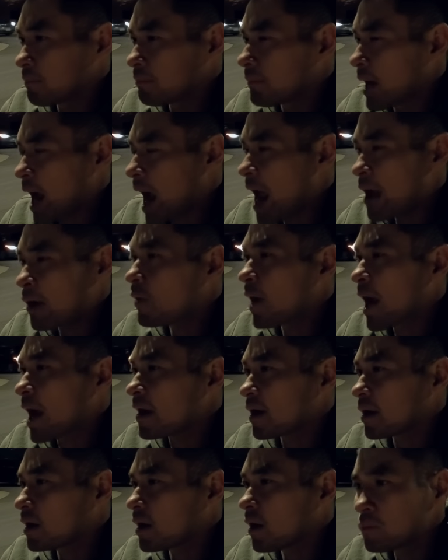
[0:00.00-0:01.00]
hai cô gái
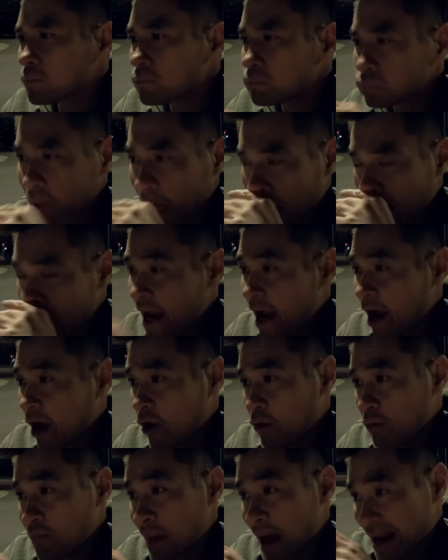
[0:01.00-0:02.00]
này không thể nào
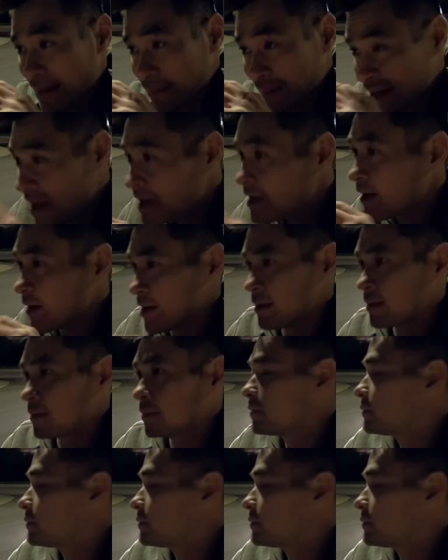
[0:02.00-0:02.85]
mà giết người được.